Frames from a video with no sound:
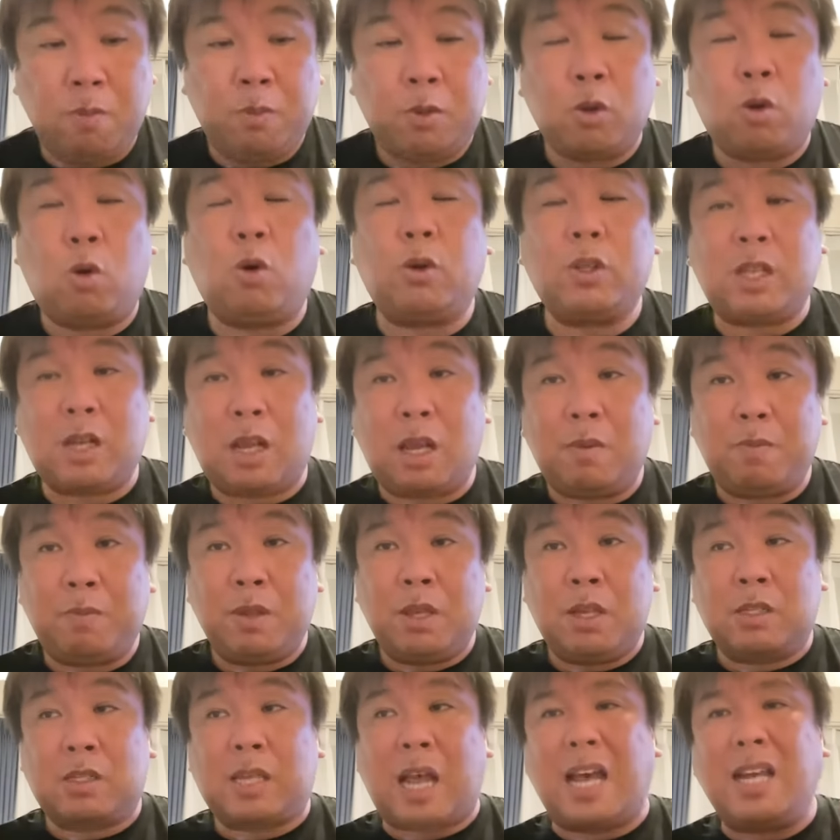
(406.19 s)
ここでね、
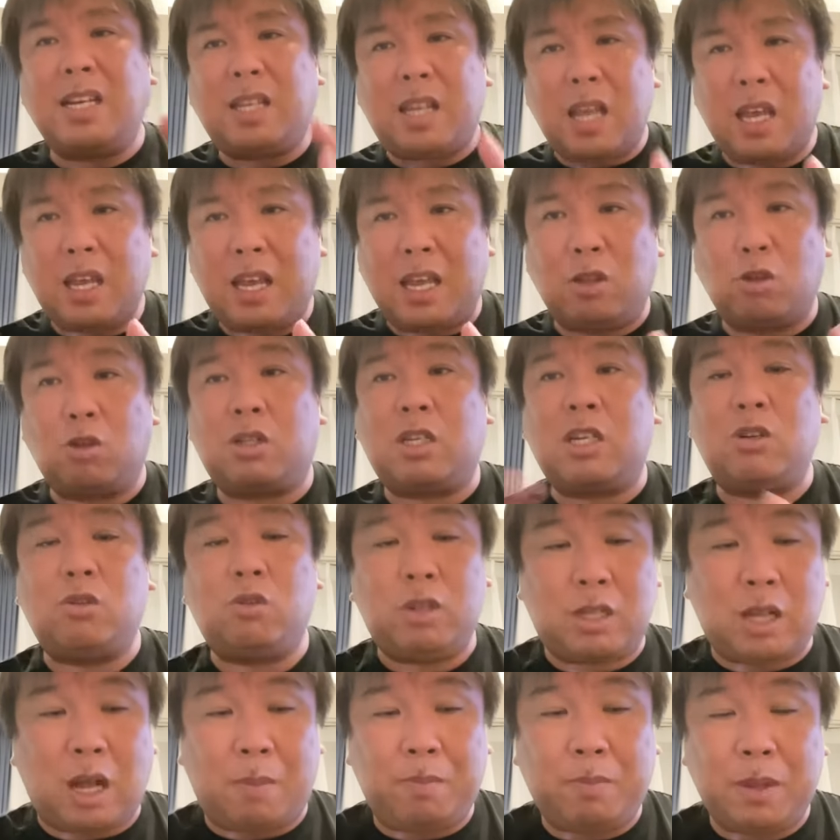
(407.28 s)
最低限の進
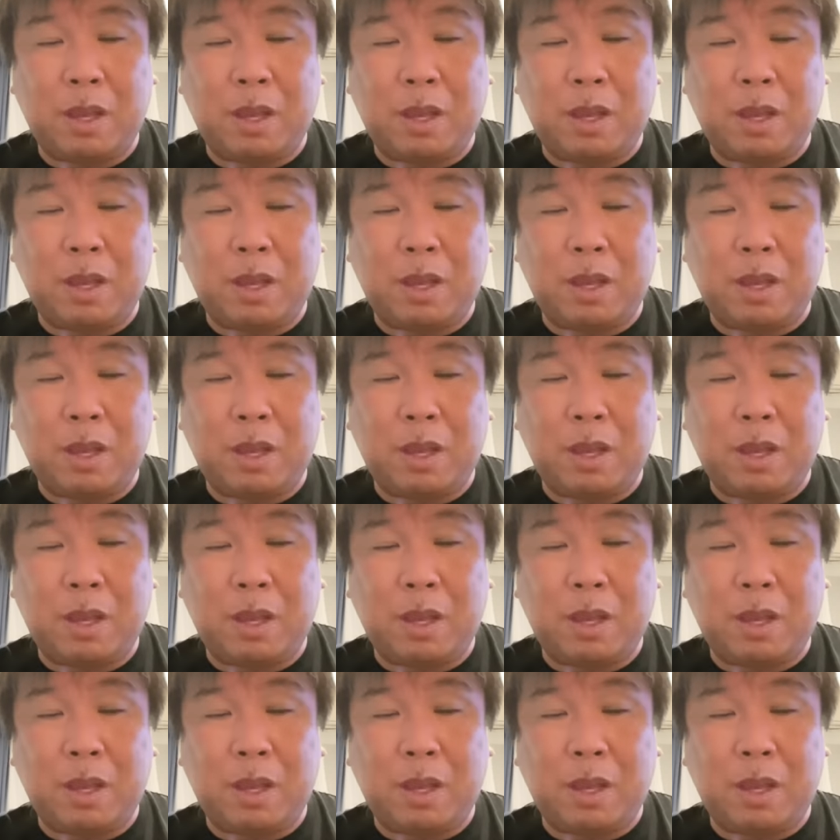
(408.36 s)
塁打。